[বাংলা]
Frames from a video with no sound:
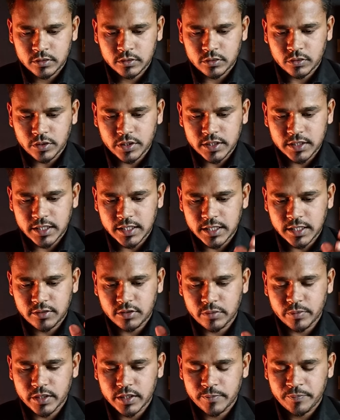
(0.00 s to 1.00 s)
তো এটাতে ক্লিক
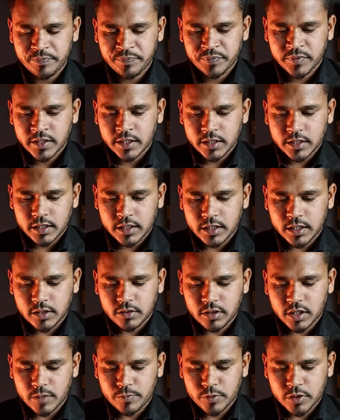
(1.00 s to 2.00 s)
করবেন ক্লিক
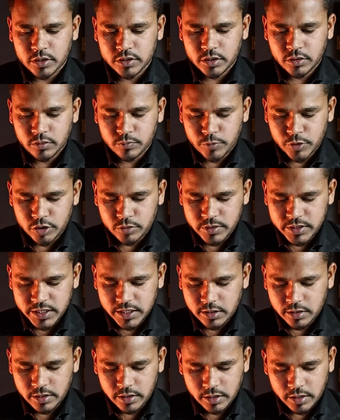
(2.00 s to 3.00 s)
করার পর দেখুন প্রথমে যে
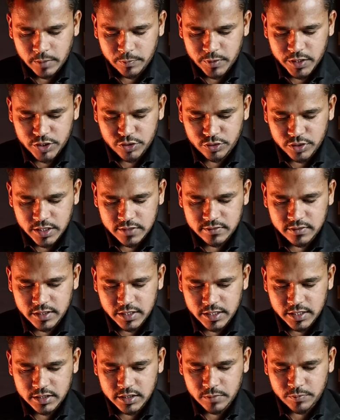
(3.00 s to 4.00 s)
অ্যাপ্লিকেশনটা আসছে
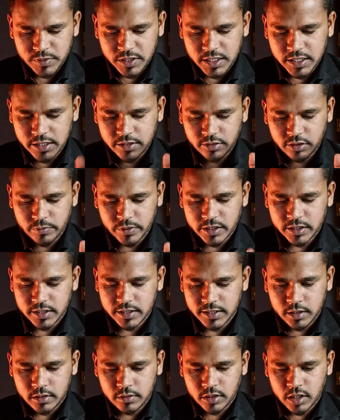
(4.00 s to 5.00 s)
এটাতে আপনি ক্লিক করবেন
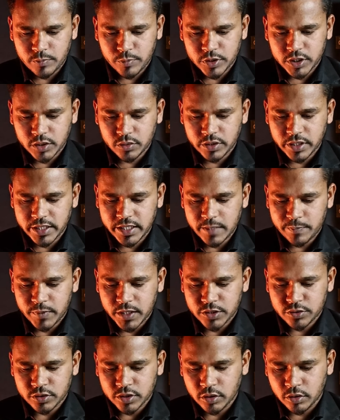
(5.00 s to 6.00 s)
ক্লিক করার পর দেখুন এই
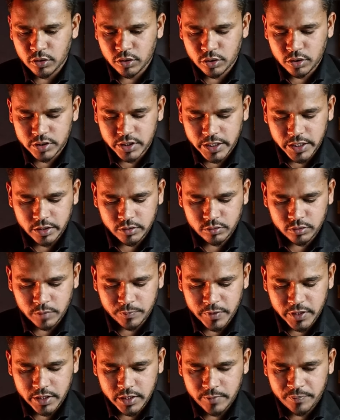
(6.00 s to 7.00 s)
অ্যাপ্লিকেশনটা লগটা দেখে রাখুন
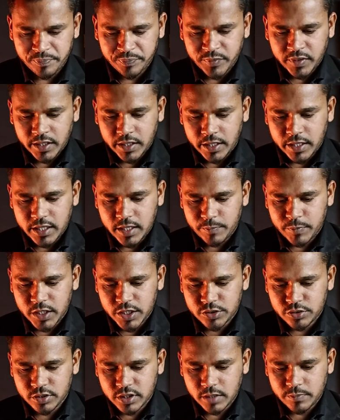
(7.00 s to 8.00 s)
আপনারা এই
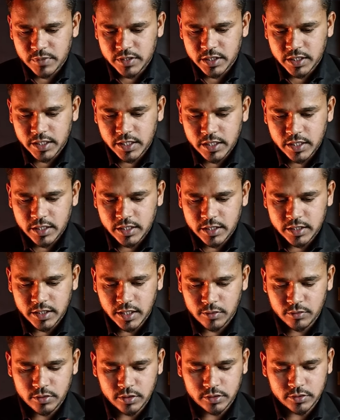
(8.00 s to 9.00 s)
অ্যাপ্লিকেশনটা আপনাদেরকে
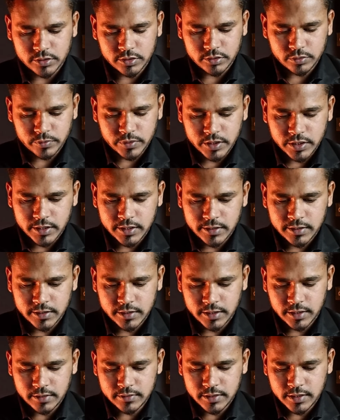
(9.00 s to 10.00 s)
ডাউনলোড করতে হবে
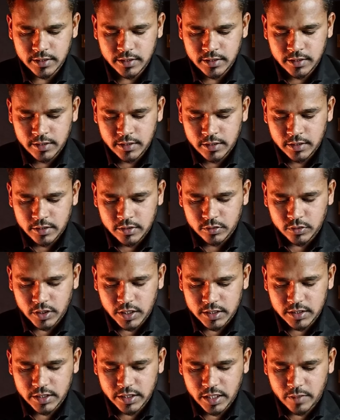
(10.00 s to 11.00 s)
ঠিক আছে তো
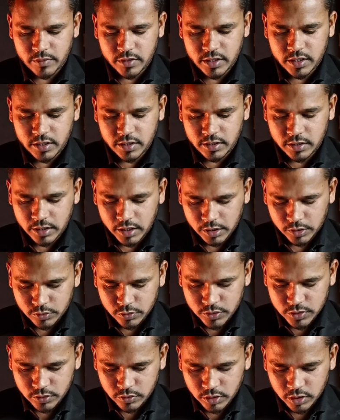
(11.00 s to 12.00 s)
এখান থেকে আমি একটু
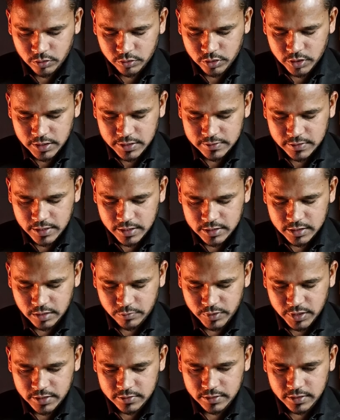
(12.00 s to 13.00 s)
স্কুল ডাউন করে নিচে আসলাম
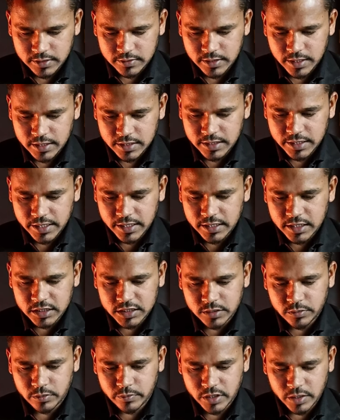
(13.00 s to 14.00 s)
ঠিক আছে নিচে আসলে এখানে
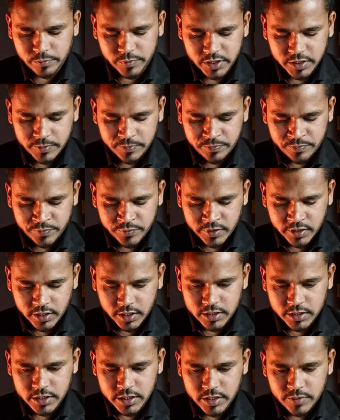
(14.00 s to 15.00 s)
দেখতে পারবেন আপনি
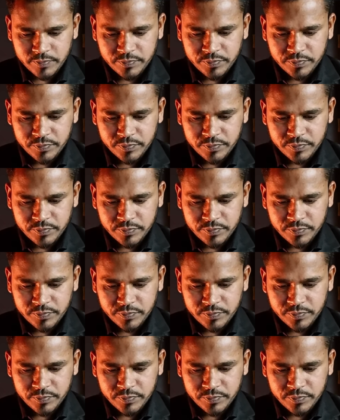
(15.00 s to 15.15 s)
এই যে